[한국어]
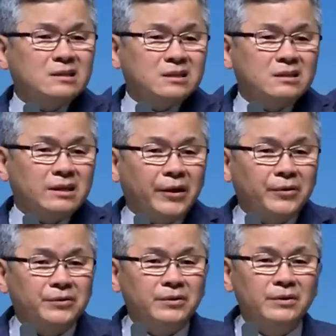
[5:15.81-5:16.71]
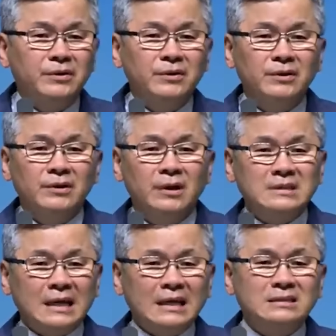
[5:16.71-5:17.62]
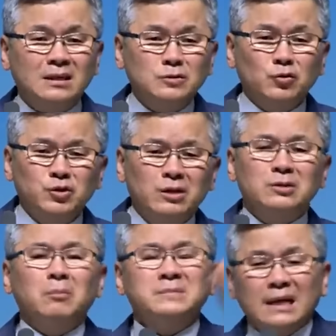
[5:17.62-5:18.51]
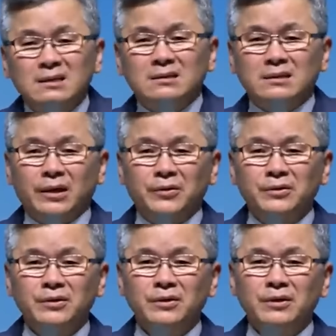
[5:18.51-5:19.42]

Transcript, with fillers: 다 일 절이에요. 이제 일 절을 좀 뛰어넘자는 거예요.